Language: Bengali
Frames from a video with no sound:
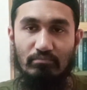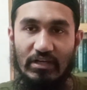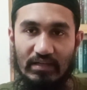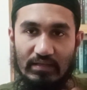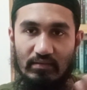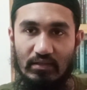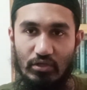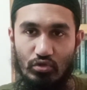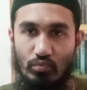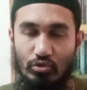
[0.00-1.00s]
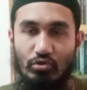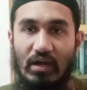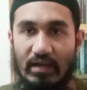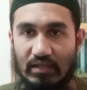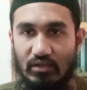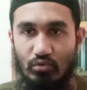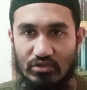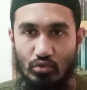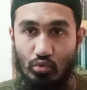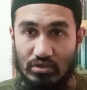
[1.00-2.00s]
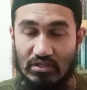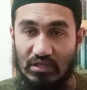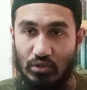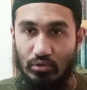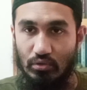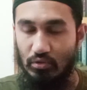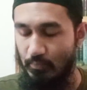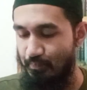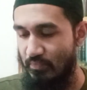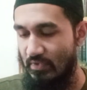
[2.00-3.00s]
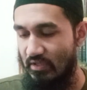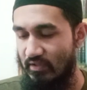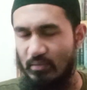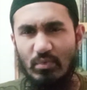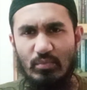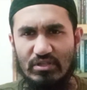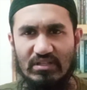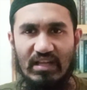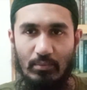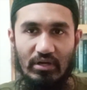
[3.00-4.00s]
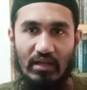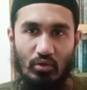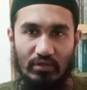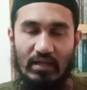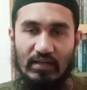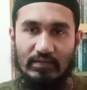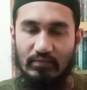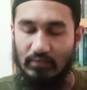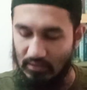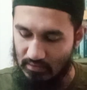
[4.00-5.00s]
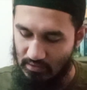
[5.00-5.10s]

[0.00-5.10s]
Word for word: মারা গেছেন কিছু বছর আগে দু সালে হয়তো কিংবা বিশ সালে আমার এখন খেয়াল আসতেছে না